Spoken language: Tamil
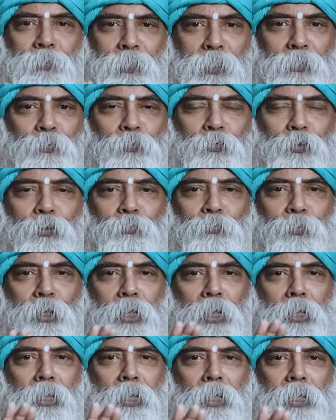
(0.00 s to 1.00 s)
தான் உன் உடம்பு
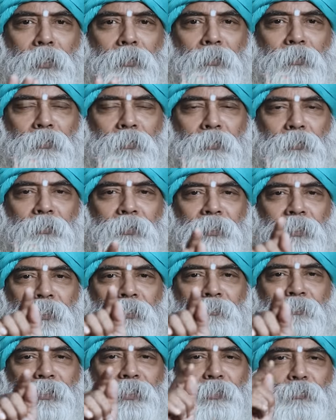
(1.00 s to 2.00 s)
நல்லா இருக்கும்
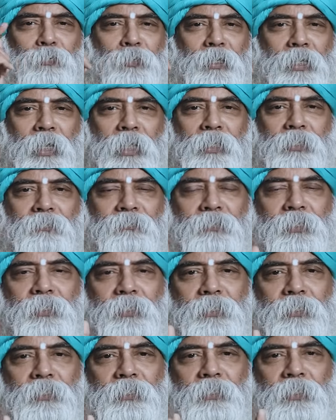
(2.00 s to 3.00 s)
இந்த விஷயம் உங்கள் காதுக்கு
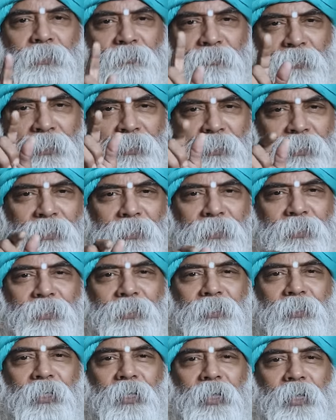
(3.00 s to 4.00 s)
வந்திருக்கு இது
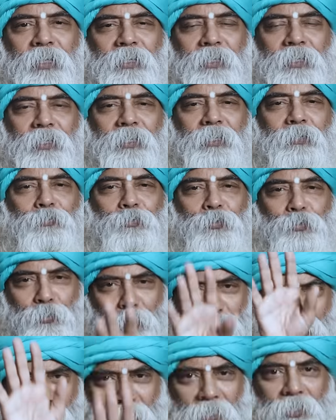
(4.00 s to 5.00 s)
வந்திருக்குனாலே குரு
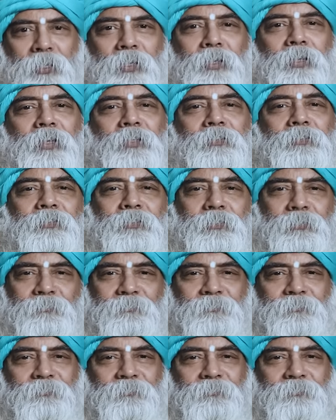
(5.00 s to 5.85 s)
அருள் இருக்குன்னு அர்த்தம்